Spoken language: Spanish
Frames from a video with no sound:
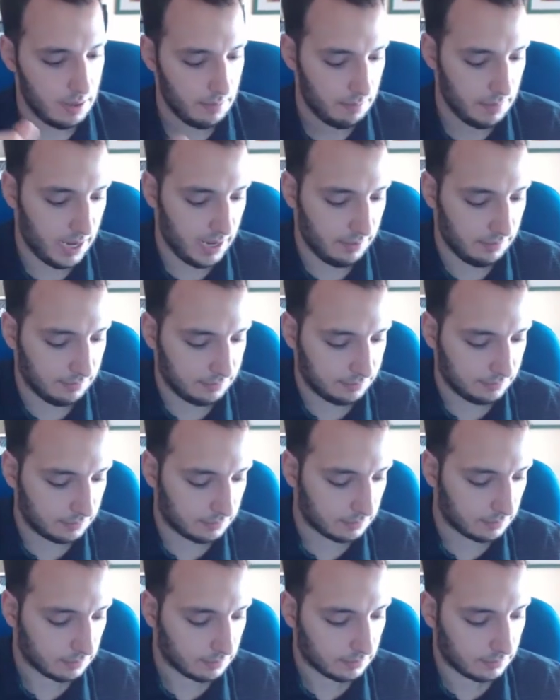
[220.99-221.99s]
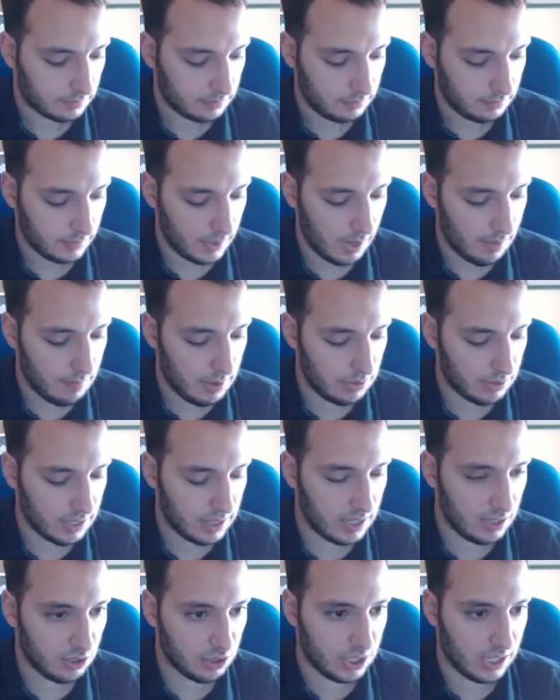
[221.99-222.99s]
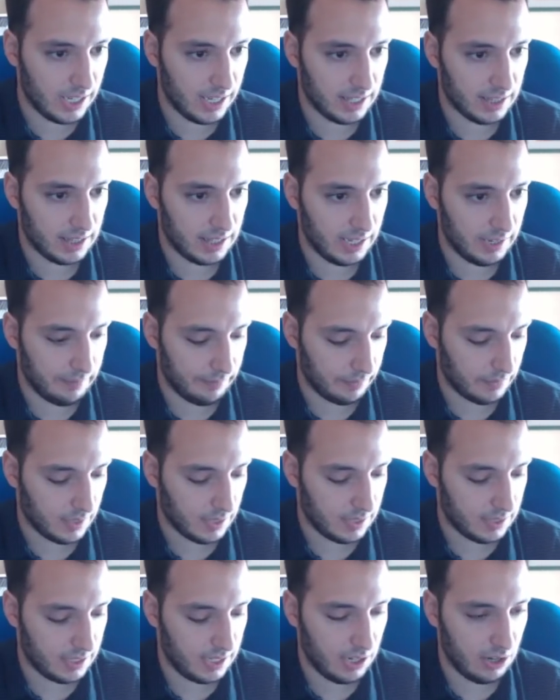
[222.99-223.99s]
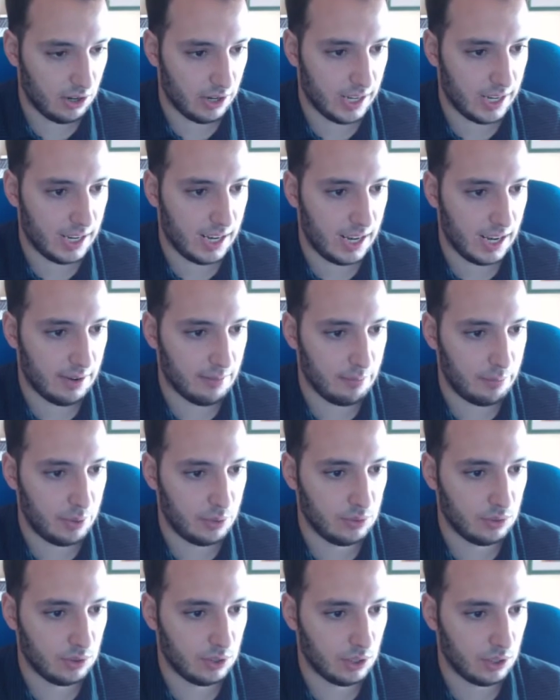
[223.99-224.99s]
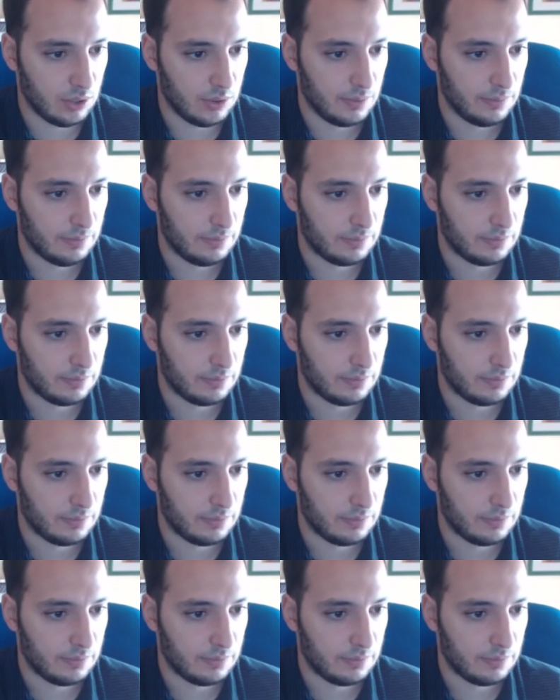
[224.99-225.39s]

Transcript: Bien, vamos a hacer lo siguiente. Si origen punto